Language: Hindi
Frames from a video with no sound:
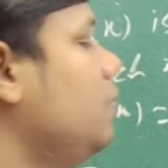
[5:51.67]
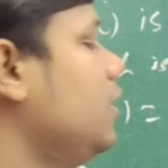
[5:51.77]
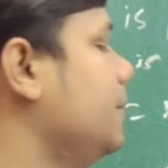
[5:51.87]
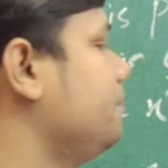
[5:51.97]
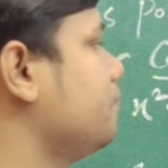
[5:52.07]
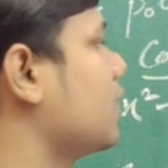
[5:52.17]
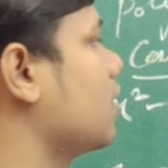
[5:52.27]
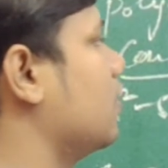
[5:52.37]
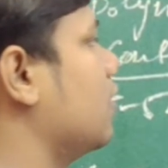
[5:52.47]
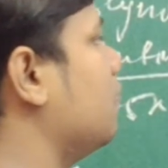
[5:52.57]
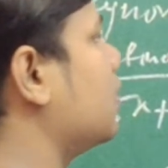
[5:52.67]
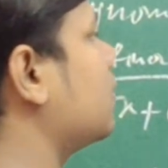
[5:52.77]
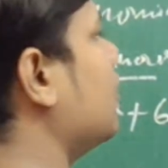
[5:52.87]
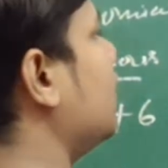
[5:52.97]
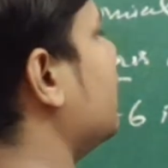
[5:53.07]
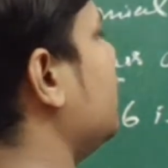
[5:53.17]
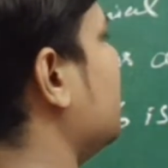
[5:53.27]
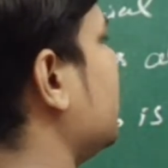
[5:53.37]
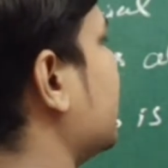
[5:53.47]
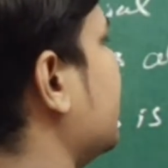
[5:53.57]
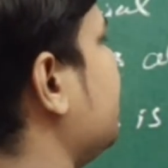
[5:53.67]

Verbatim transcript: है नंबर थर्ड यदि हम देखें